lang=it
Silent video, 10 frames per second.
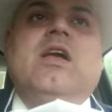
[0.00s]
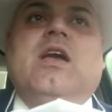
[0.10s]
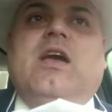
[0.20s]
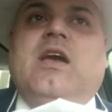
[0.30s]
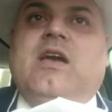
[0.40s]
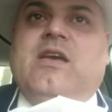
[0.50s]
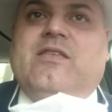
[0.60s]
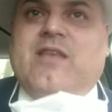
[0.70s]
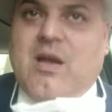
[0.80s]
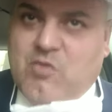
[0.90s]
Eh,
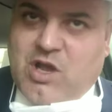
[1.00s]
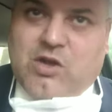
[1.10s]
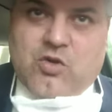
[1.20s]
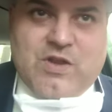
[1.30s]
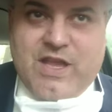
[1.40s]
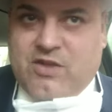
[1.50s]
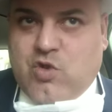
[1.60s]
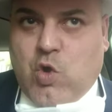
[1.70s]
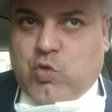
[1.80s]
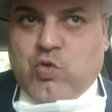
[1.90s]
stiamo
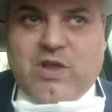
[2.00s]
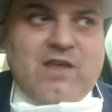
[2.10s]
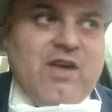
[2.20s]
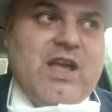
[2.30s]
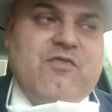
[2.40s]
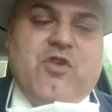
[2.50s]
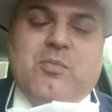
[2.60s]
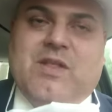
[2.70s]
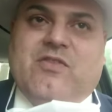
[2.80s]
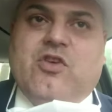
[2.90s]
raccogliendo tutte le varie
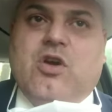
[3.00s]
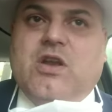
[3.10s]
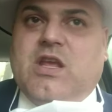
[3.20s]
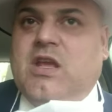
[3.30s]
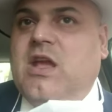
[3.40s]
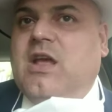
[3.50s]
informazioni,